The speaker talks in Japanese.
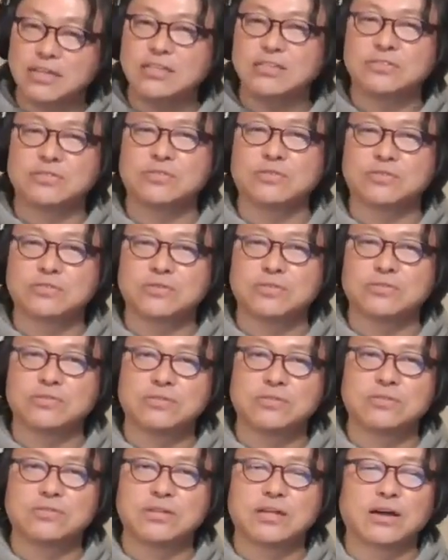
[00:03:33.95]
にちょっとそ
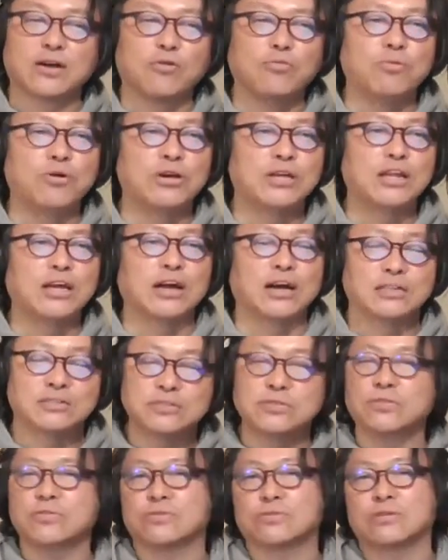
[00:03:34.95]
のなんか思い入れがあ
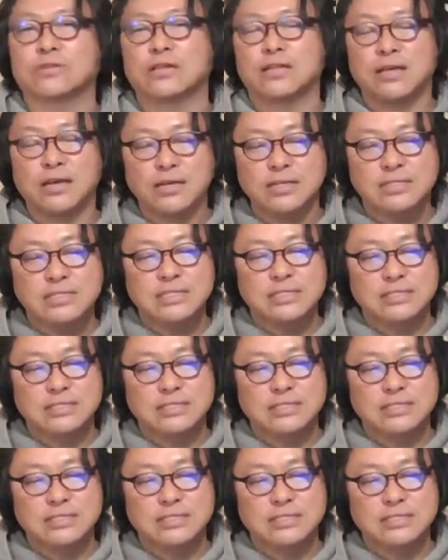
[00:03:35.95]
るということでね